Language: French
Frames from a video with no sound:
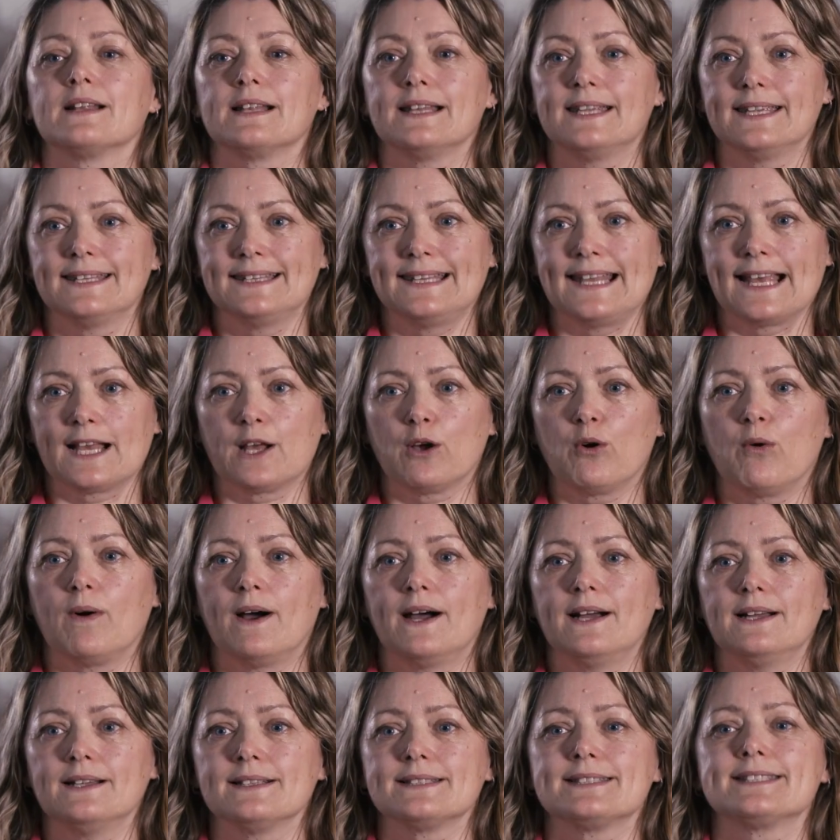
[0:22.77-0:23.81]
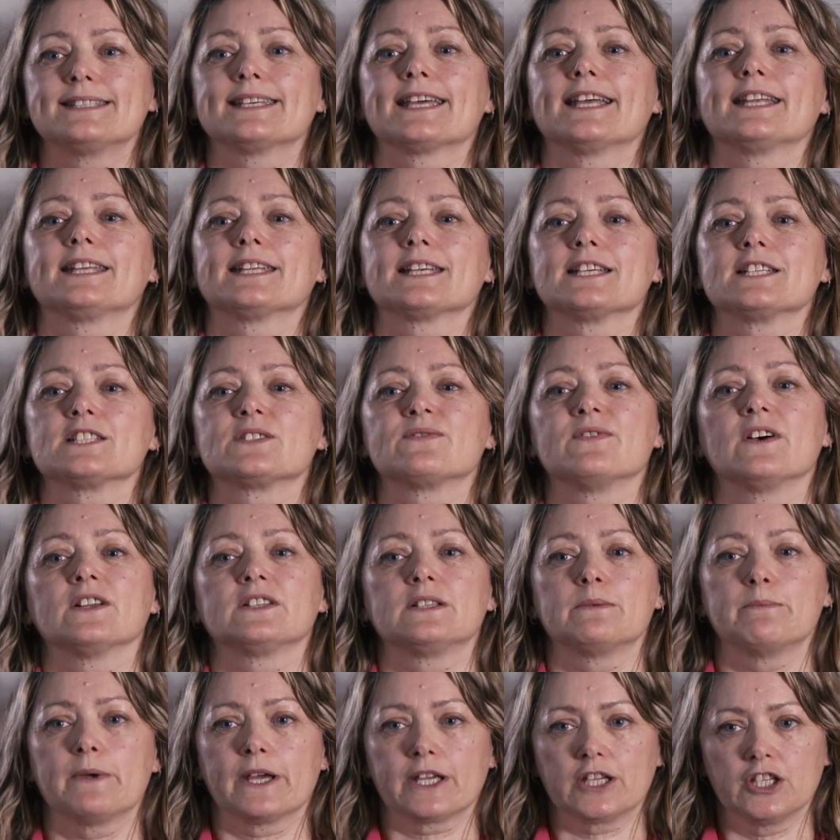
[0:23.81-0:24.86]
Lynne Lacroix, directrice
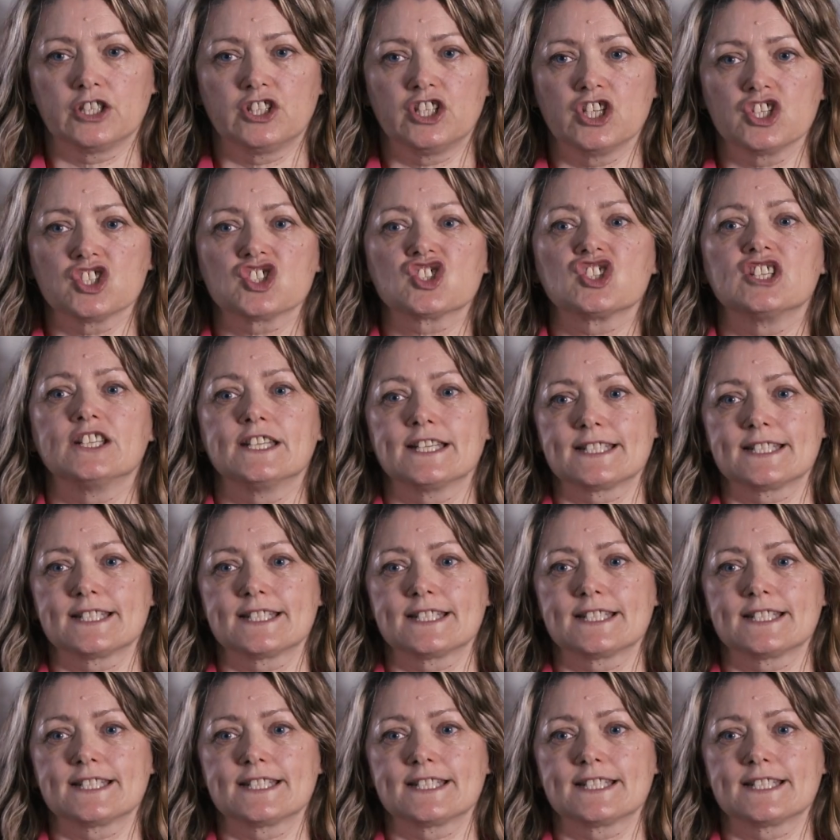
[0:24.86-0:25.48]
vente et marketing chez